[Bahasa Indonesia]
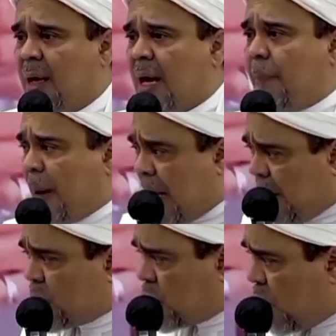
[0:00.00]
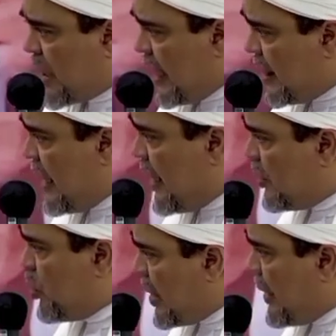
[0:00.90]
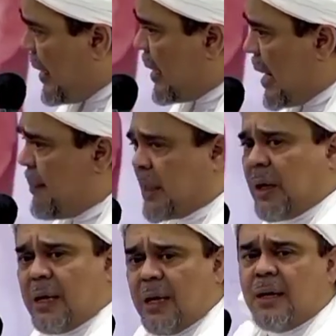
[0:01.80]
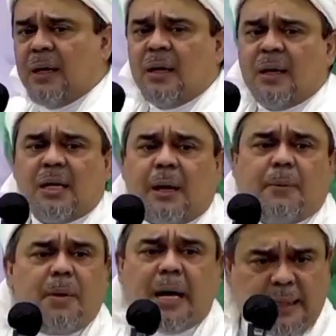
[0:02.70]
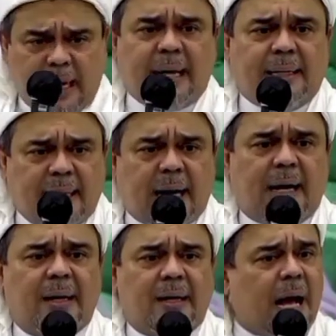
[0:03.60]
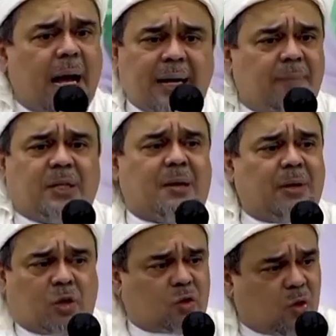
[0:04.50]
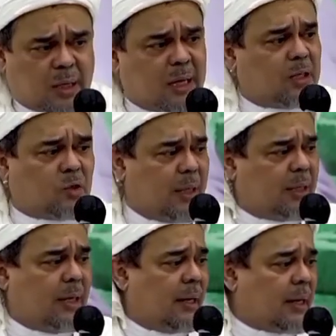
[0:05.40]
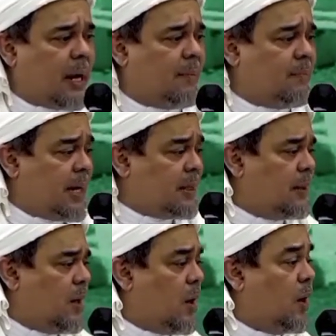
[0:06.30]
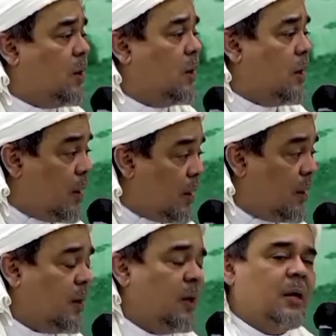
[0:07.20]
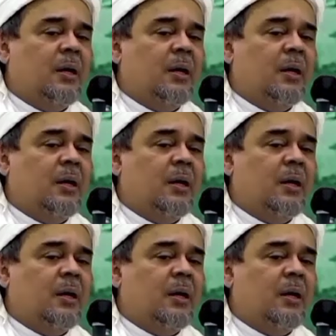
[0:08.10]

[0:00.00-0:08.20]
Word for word: Apakah masuk surga juga dengan rahmat Allah? Nabi mengatakan ya, nggak ada yang bisa masuk surga kecuali dengan rahmat Allah.